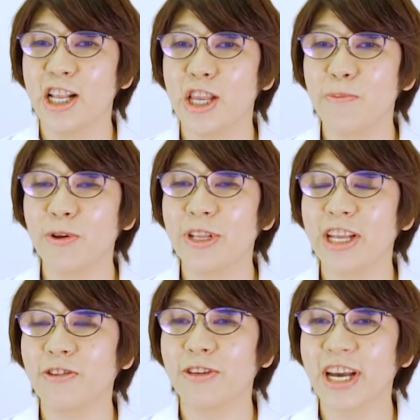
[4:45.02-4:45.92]
レモン
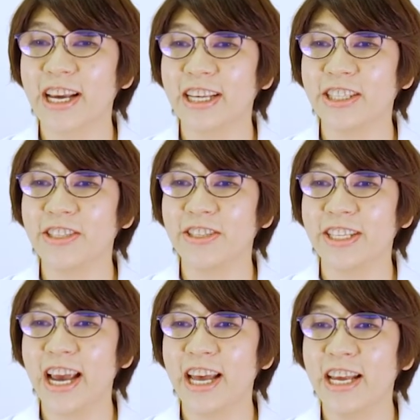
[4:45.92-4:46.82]
などの柑橘類
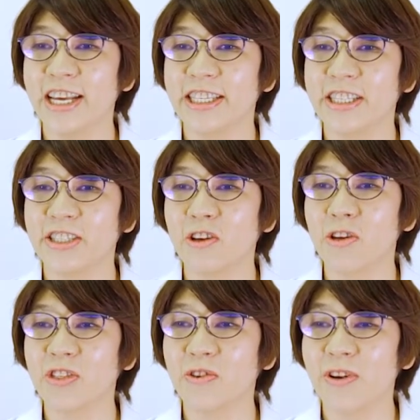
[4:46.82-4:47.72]
やシソ、
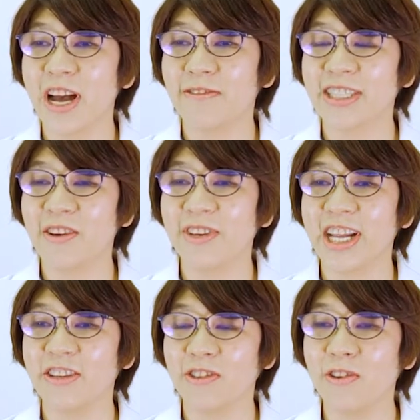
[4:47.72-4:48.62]
生姜、わさび
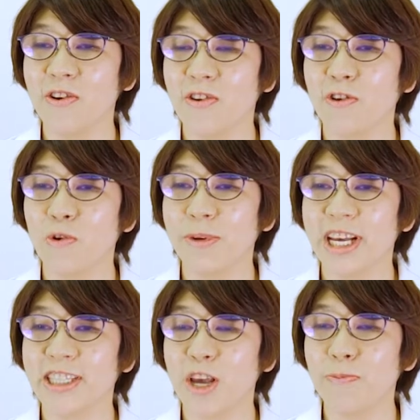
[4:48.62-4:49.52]
などの香味
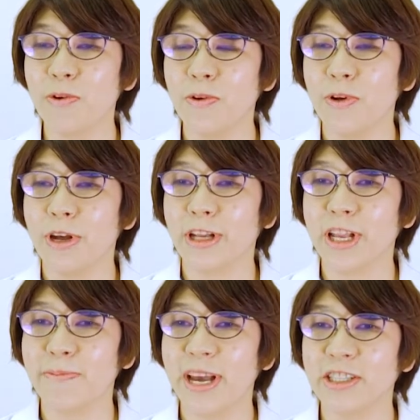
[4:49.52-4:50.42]
野菜も
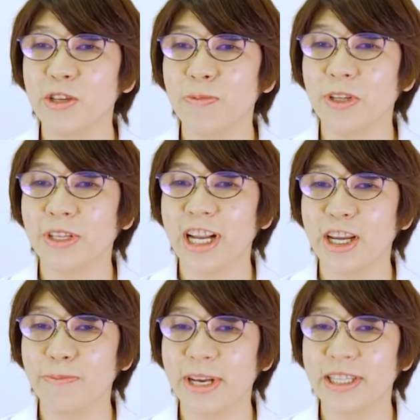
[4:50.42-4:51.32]
食べやすいものにな
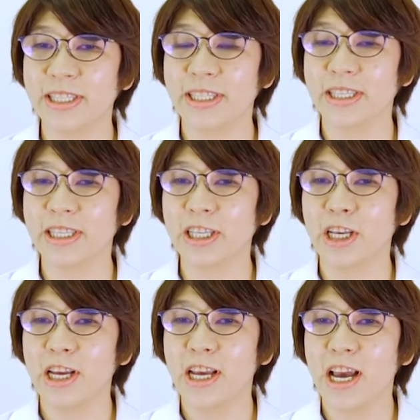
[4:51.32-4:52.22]
ります。
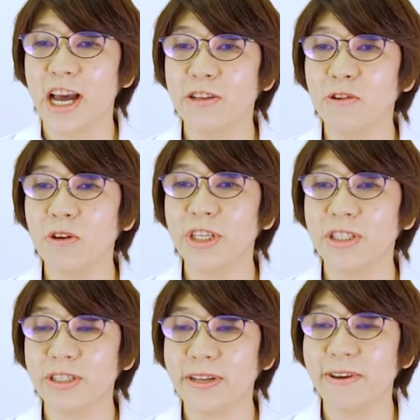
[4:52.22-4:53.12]
アルコールに
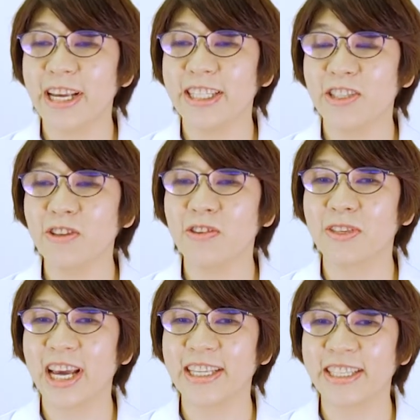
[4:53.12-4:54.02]
ついては医師と相
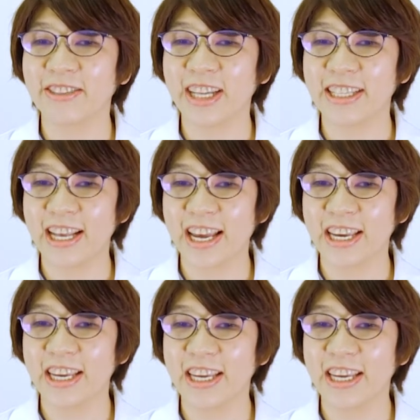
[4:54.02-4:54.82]
談してください。